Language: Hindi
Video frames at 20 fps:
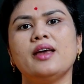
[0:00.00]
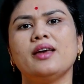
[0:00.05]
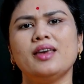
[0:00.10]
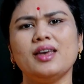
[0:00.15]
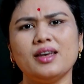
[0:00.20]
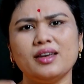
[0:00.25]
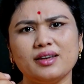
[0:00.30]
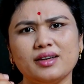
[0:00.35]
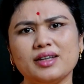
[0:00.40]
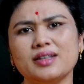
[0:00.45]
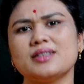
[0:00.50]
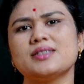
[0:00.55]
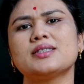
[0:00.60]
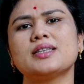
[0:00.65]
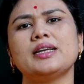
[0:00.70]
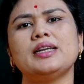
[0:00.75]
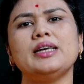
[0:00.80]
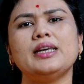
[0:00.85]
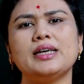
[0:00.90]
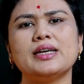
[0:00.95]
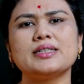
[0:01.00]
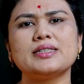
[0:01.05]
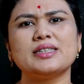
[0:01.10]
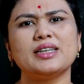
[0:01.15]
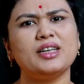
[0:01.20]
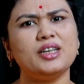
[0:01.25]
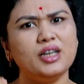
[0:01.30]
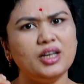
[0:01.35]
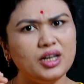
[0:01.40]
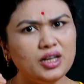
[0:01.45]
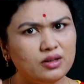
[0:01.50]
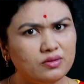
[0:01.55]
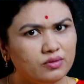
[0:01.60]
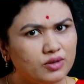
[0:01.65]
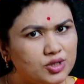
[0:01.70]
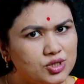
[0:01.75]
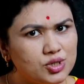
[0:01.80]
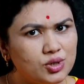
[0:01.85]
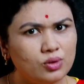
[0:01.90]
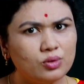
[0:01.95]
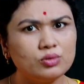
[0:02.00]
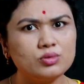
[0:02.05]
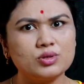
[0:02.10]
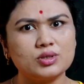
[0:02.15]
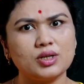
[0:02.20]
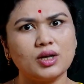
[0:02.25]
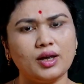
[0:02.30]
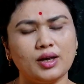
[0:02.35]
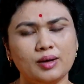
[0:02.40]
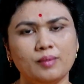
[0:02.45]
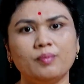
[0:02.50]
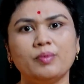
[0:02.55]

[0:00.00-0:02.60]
कि किस तरीके से किन वजहों से